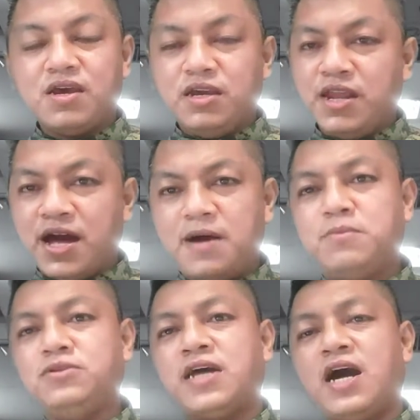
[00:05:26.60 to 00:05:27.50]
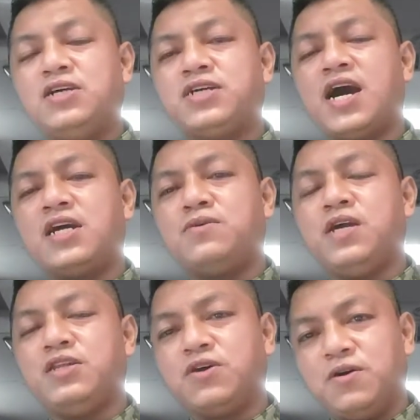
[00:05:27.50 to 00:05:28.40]
Hinahamon tayo sa araw na
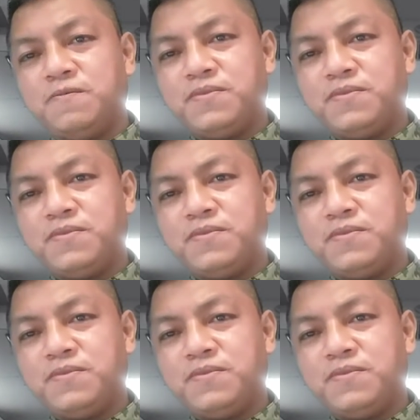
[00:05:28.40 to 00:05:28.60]
ito